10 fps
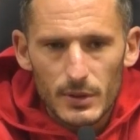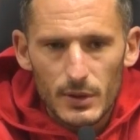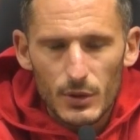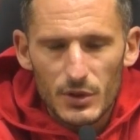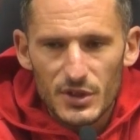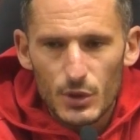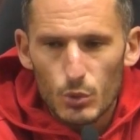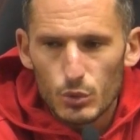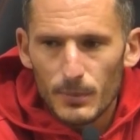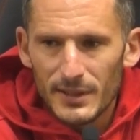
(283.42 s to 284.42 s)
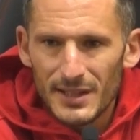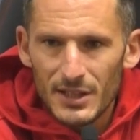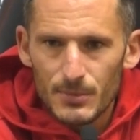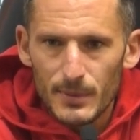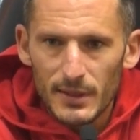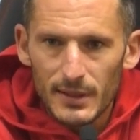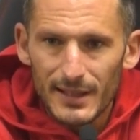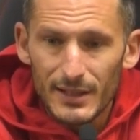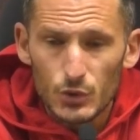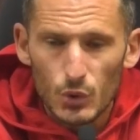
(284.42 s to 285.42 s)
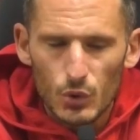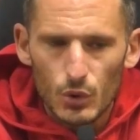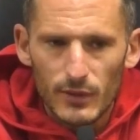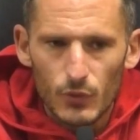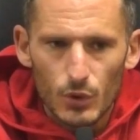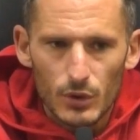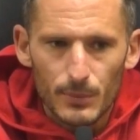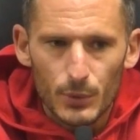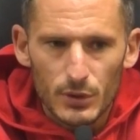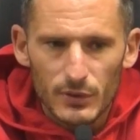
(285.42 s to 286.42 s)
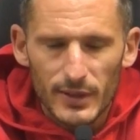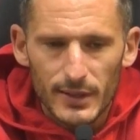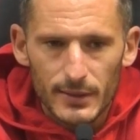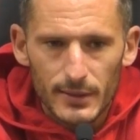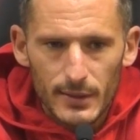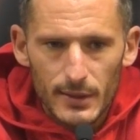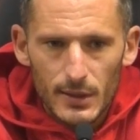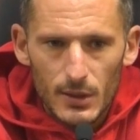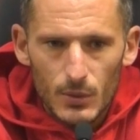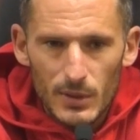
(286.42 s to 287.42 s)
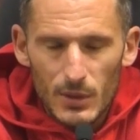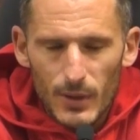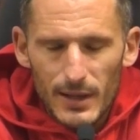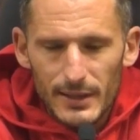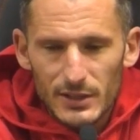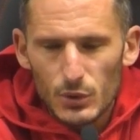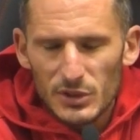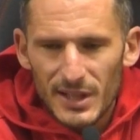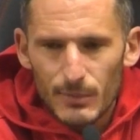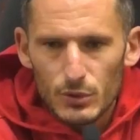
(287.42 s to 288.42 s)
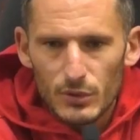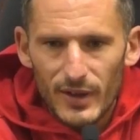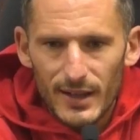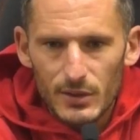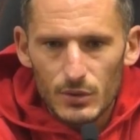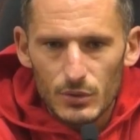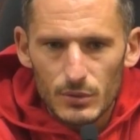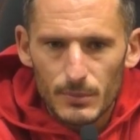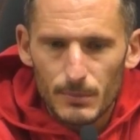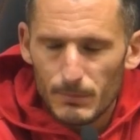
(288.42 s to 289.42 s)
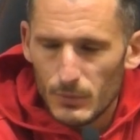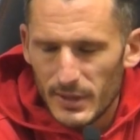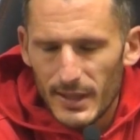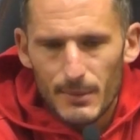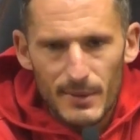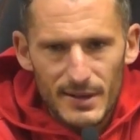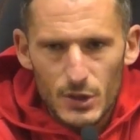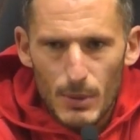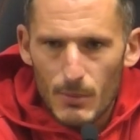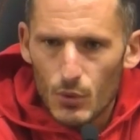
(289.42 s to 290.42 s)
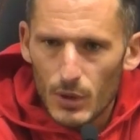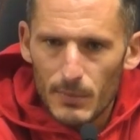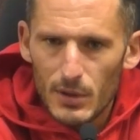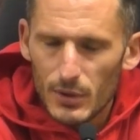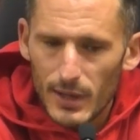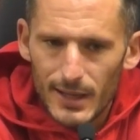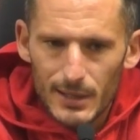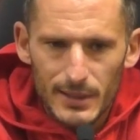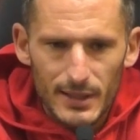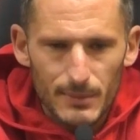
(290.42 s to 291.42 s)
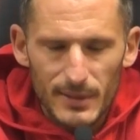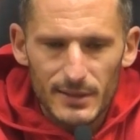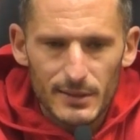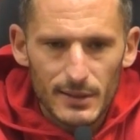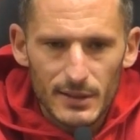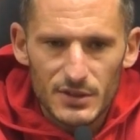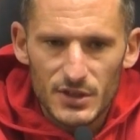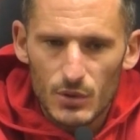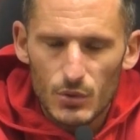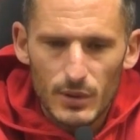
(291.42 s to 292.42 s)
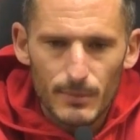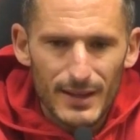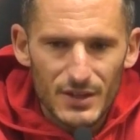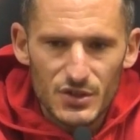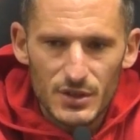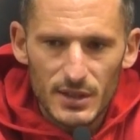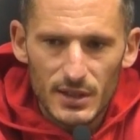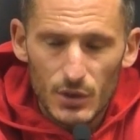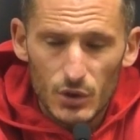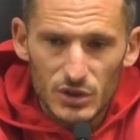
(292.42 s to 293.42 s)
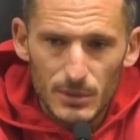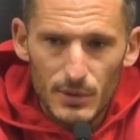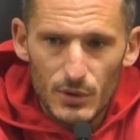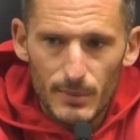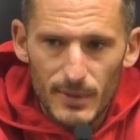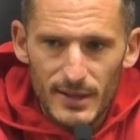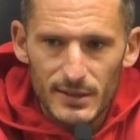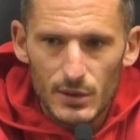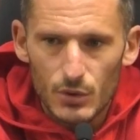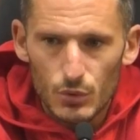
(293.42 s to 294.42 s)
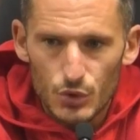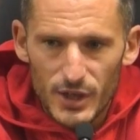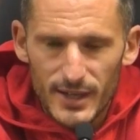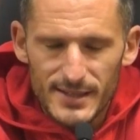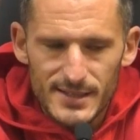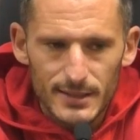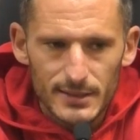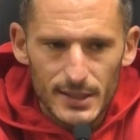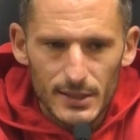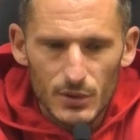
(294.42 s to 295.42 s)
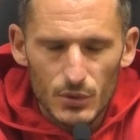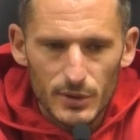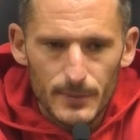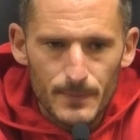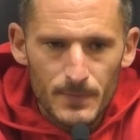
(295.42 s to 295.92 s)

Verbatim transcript: io ricerco automatismi che solo col lavoro li puoi trovare. Quindi quelli adesso li stiamo trovando, chiaramente dobbiamo ancora migliorare, chiaramente c'è ancora margini grossi di miglioramenti, di conoscenza tra di noi.